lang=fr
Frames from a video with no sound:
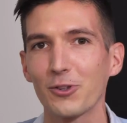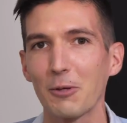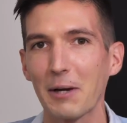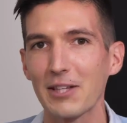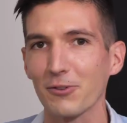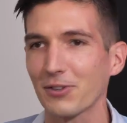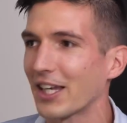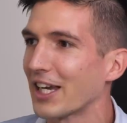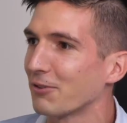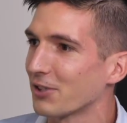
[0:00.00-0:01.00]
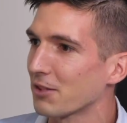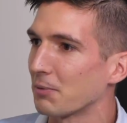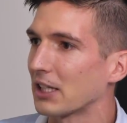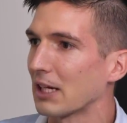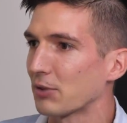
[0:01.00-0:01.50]
euh, te présenter, nous
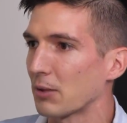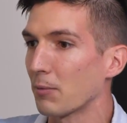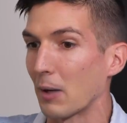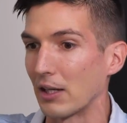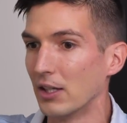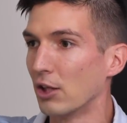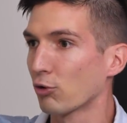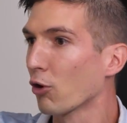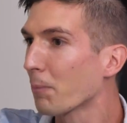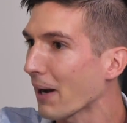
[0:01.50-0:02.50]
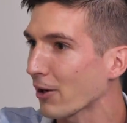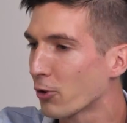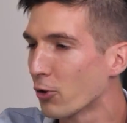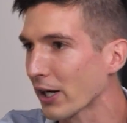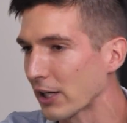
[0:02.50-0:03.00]
expliquer un petit peu bah, ton
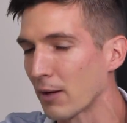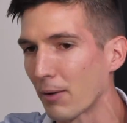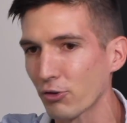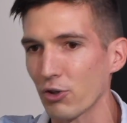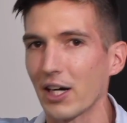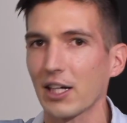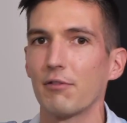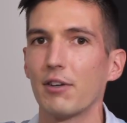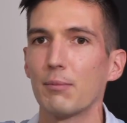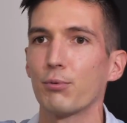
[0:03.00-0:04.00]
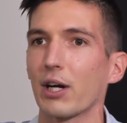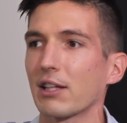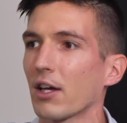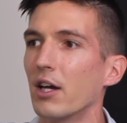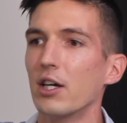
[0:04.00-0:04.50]
parcours et comment tu es arrivé pour
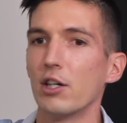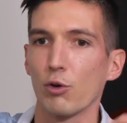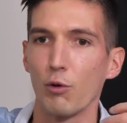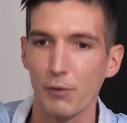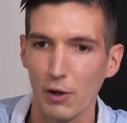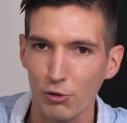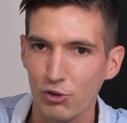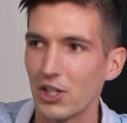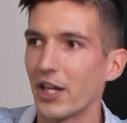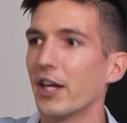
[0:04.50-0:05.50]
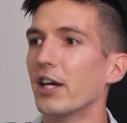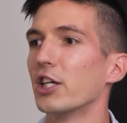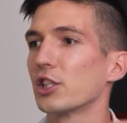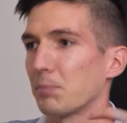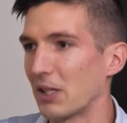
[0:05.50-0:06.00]
être conférencier,
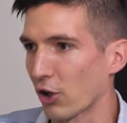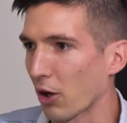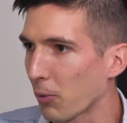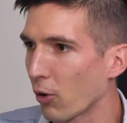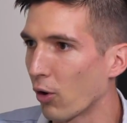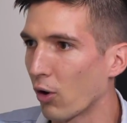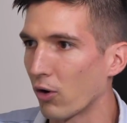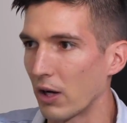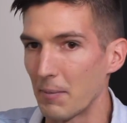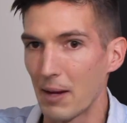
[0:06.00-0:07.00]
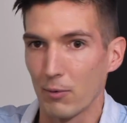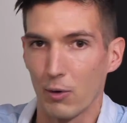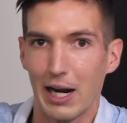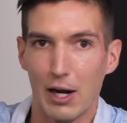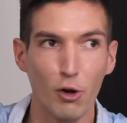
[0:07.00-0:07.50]
speaker pro et même euh,
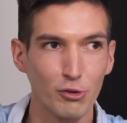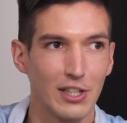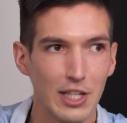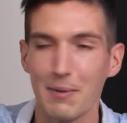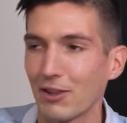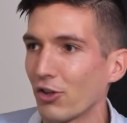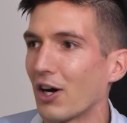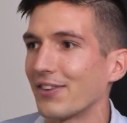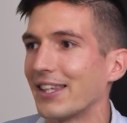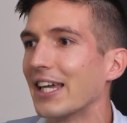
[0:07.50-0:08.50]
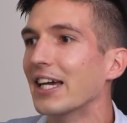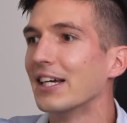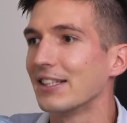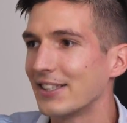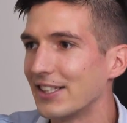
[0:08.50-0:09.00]
voilà, l'enseigner maintenant à des
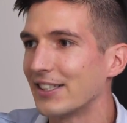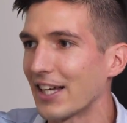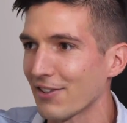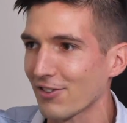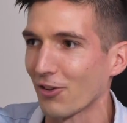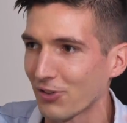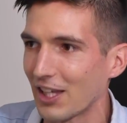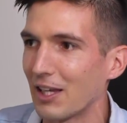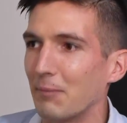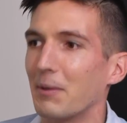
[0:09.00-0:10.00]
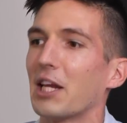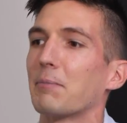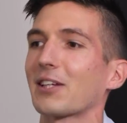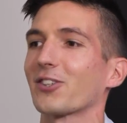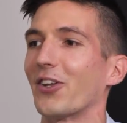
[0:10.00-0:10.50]
dizaines, centaines et milliers de
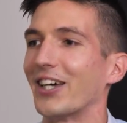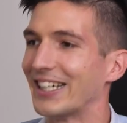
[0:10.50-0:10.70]
personnes.